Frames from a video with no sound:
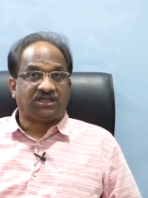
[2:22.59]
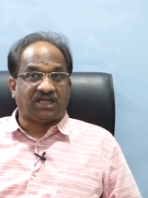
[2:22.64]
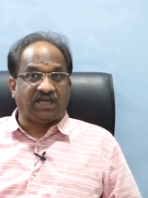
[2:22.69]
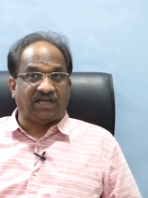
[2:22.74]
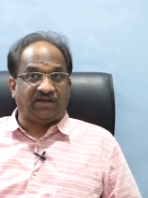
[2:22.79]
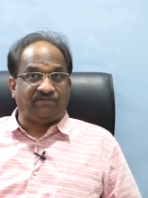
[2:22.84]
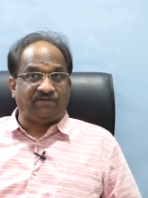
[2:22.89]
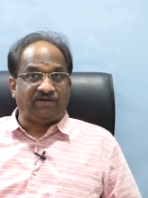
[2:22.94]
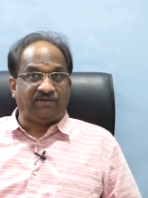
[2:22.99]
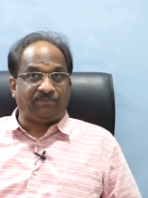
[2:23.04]

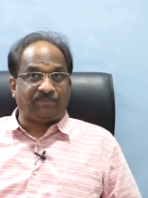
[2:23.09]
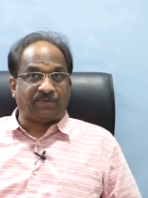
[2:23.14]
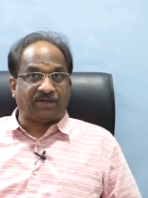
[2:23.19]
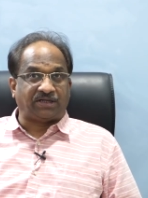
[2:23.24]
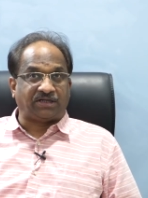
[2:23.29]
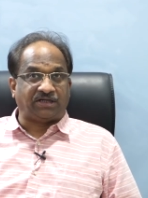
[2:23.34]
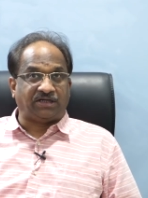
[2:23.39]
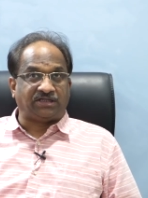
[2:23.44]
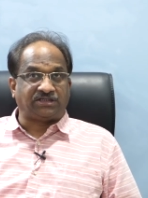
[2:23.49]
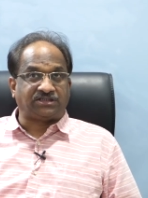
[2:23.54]
కేవలం
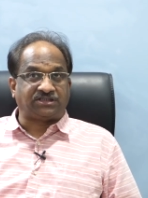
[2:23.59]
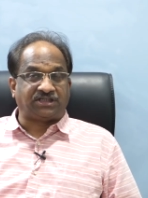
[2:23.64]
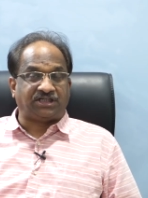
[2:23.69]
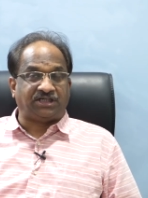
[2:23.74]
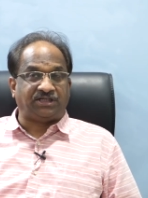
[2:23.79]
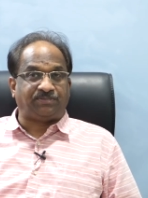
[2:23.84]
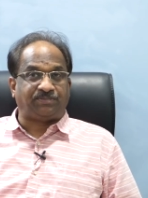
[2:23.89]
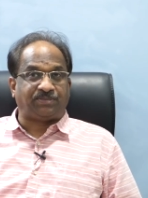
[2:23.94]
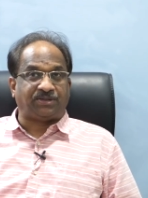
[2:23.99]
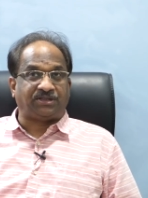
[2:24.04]
ప్రకాష్
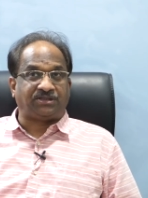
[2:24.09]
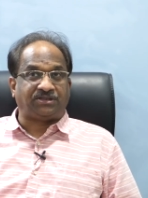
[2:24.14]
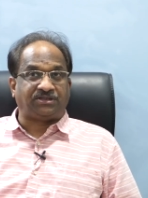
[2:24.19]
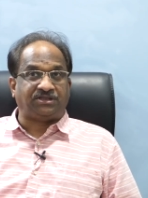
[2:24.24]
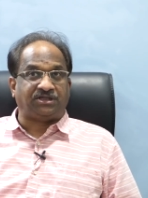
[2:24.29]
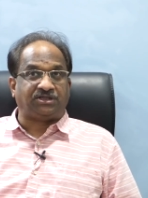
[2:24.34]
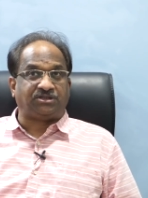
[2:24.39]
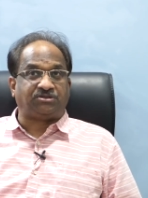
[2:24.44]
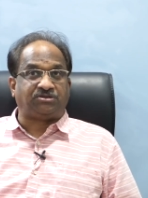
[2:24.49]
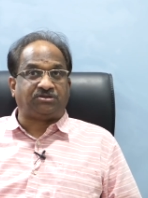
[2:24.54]
రాజ్
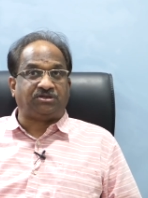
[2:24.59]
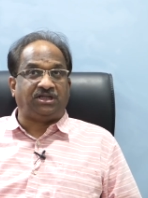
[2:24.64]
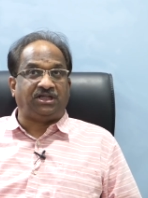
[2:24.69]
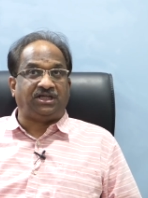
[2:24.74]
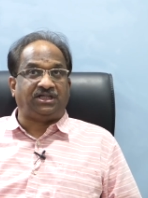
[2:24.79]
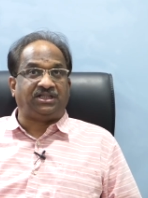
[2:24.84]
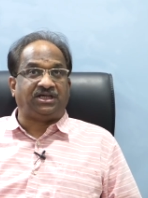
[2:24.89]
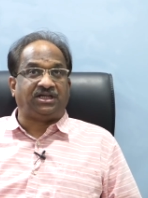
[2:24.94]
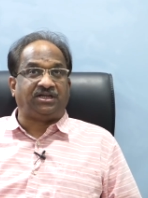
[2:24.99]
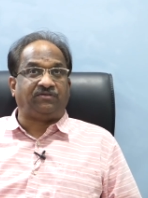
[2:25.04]

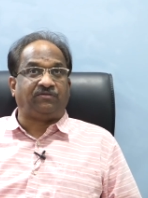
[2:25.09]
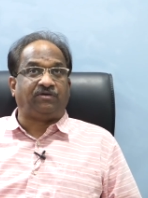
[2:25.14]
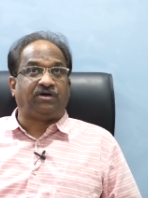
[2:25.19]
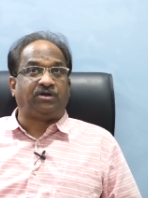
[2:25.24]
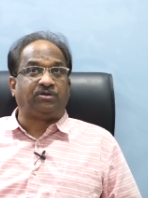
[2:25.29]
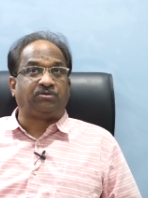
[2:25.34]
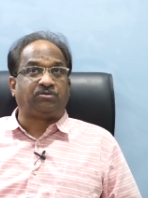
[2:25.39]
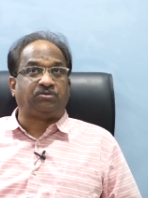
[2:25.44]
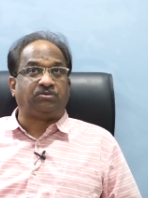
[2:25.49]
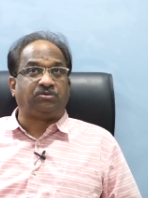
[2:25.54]
ప్రత్యర్థులే దాన్ని
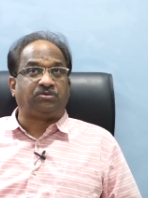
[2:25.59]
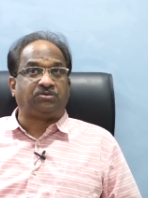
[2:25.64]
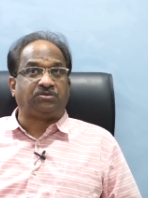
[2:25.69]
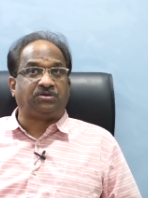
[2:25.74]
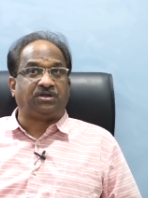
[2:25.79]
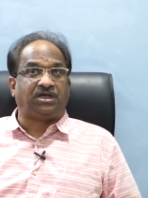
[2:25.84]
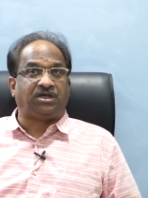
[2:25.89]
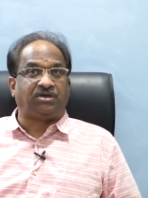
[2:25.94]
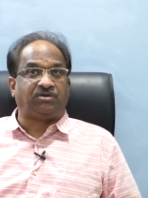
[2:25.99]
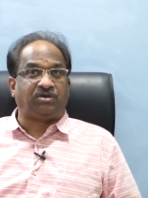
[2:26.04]

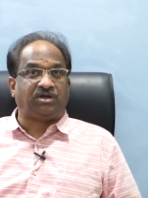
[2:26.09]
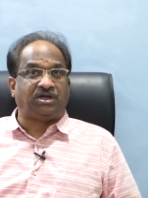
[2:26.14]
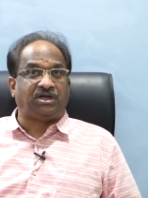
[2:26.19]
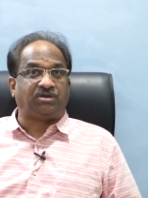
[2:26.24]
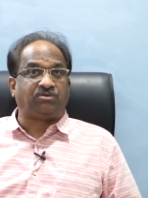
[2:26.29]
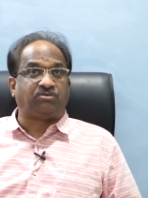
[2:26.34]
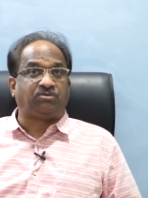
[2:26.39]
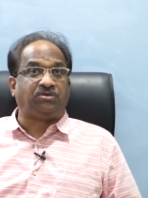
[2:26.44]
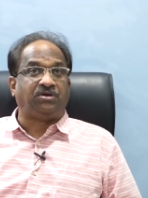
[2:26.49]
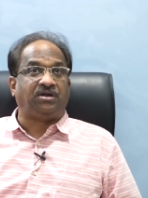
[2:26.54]
వాడుకుంటున్నారు అని
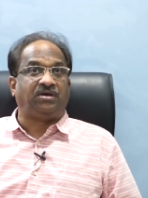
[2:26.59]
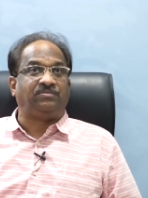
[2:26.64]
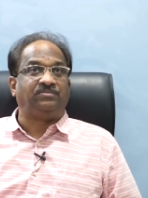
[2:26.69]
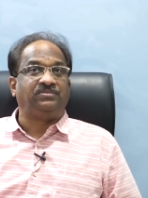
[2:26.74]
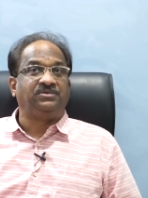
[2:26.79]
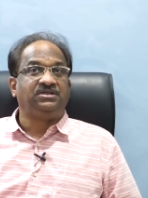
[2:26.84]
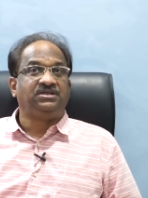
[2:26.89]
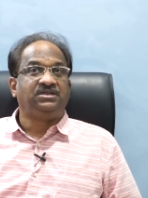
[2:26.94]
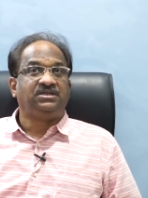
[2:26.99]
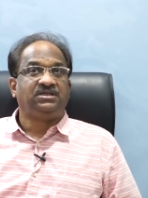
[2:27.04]
అనుకున్నాం
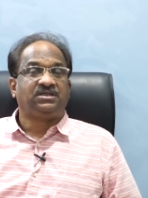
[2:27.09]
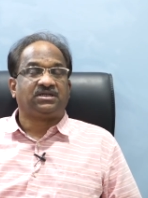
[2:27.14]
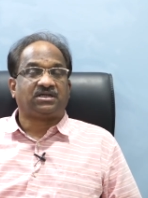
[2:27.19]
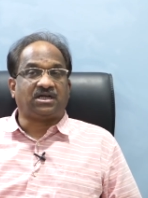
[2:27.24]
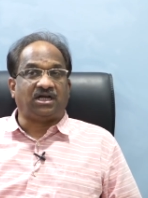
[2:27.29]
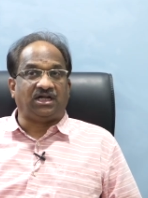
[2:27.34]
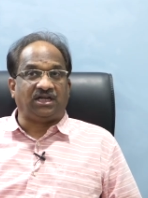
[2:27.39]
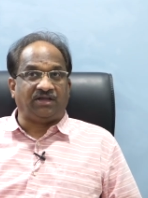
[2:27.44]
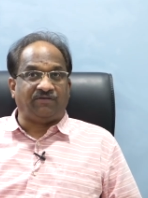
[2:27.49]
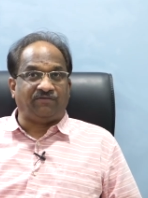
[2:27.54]

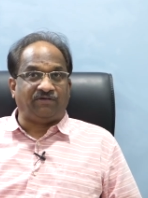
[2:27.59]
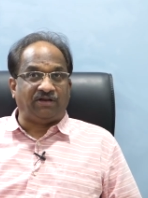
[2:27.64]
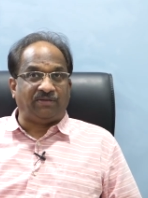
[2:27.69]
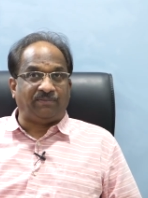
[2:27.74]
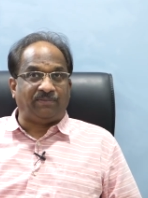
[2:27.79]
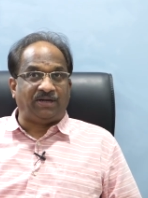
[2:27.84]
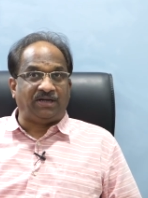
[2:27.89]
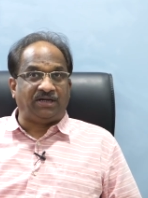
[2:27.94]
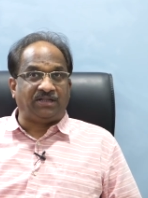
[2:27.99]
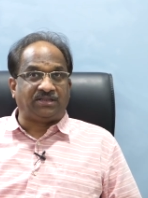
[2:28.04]
కానీ ఇవాళ
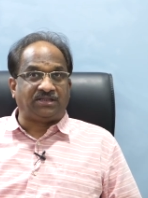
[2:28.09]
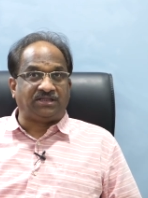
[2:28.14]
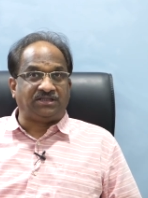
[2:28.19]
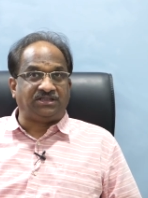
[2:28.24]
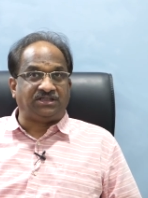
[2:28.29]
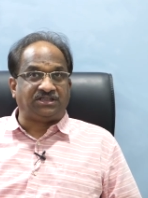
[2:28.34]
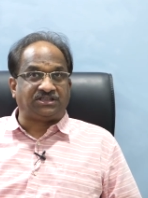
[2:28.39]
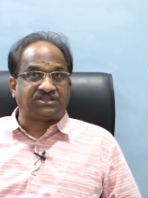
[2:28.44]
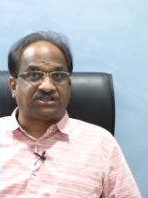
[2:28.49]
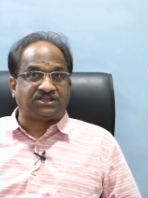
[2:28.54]
బండి
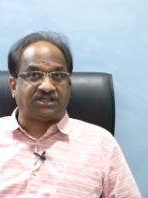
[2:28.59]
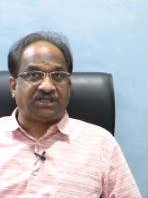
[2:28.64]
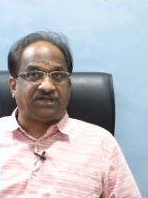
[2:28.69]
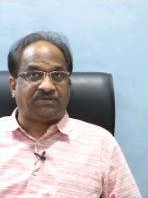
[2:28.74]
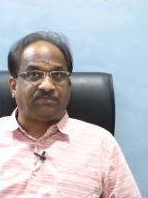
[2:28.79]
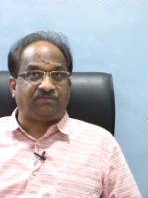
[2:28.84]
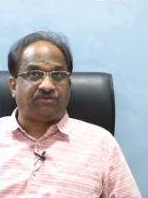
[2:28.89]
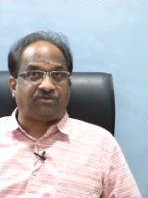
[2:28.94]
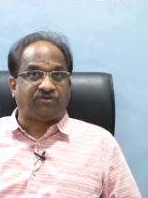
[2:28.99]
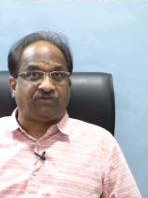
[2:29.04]
సంజయ్
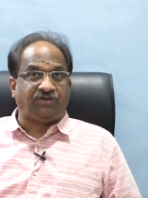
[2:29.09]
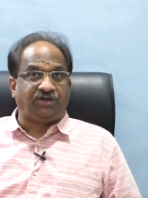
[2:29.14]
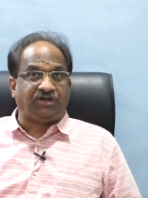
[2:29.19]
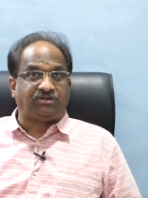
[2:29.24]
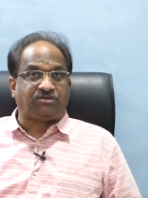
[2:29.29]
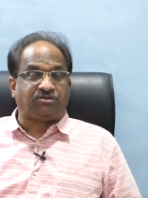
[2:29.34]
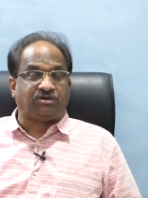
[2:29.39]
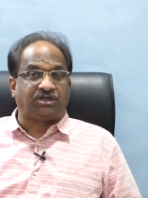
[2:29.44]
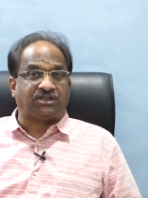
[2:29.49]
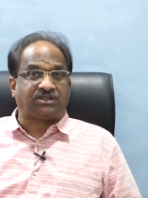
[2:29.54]
స్టేట్
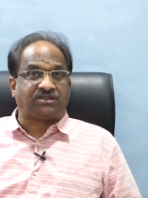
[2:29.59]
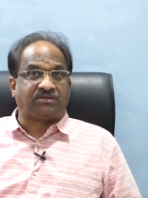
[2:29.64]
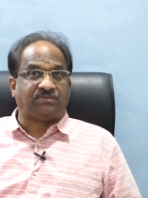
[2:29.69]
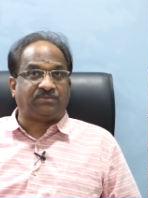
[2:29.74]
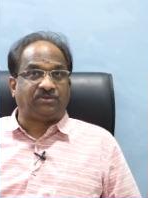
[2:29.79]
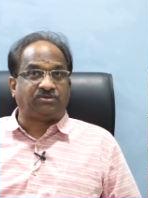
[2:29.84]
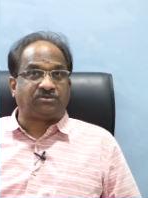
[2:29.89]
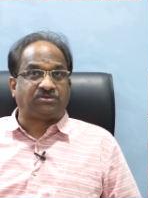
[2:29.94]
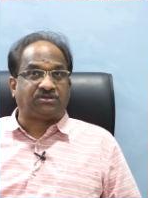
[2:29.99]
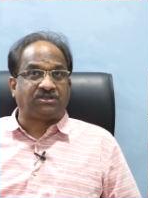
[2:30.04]
ట్వీట్తో
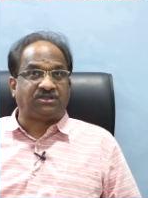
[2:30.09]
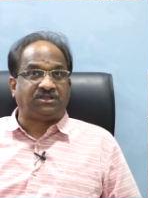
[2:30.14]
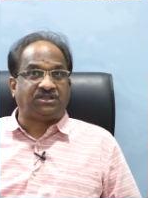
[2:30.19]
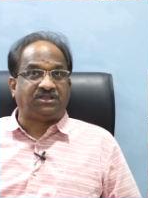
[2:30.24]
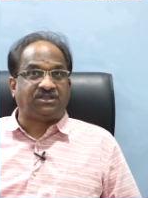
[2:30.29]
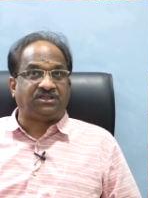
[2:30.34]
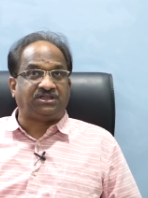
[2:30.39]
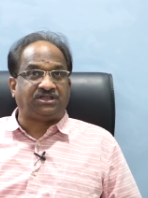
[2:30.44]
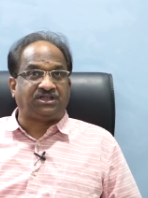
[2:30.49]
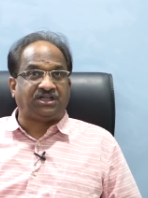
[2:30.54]
అర్థమవుతున్నది
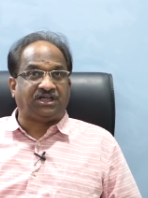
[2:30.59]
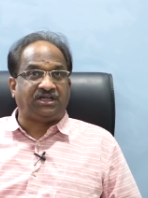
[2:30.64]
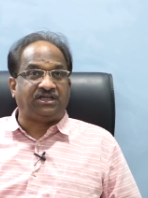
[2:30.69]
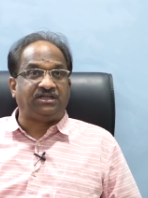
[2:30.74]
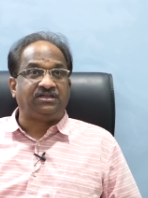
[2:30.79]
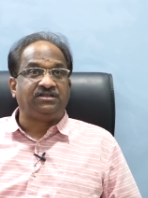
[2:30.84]
ఏంటంటే